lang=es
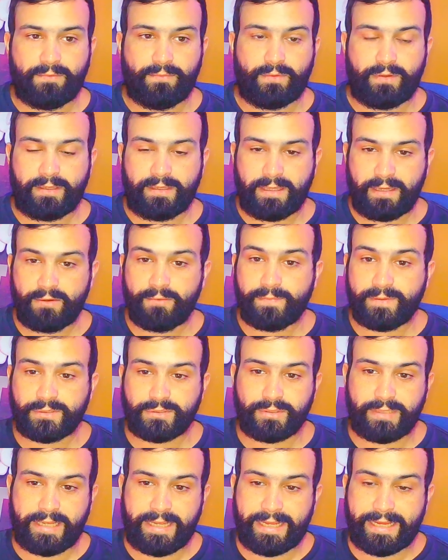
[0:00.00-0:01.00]
porque tienes un
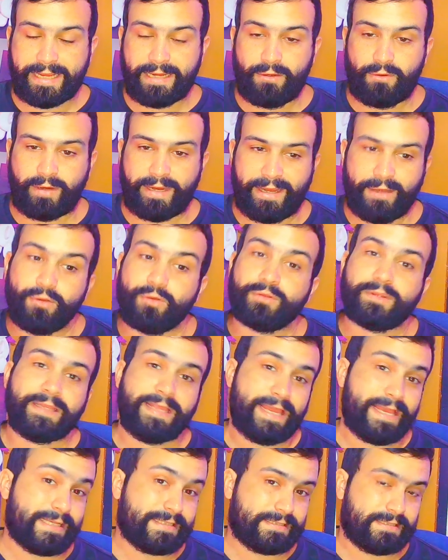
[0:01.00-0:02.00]
personaje que lo que no
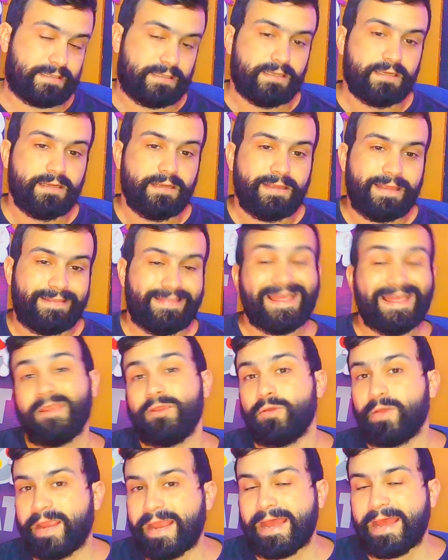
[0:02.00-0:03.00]
te hace
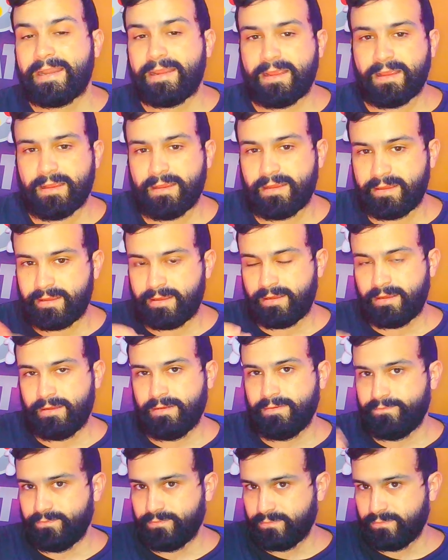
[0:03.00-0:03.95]
daño en área, eh,